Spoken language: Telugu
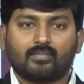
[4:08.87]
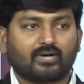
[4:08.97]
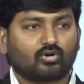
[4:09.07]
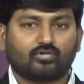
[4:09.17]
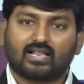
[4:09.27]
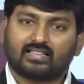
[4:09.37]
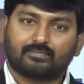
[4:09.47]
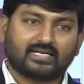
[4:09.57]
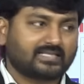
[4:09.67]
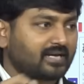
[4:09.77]
మరి ఒకవేళ అది
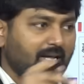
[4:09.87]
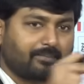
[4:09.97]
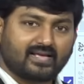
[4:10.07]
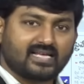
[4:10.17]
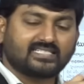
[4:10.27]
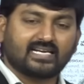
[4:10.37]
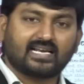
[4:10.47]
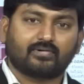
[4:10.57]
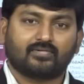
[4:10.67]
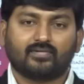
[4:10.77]
పెడితే మరి అప్లై చేసి ఏం
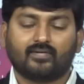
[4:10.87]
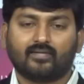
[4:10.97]
లాభం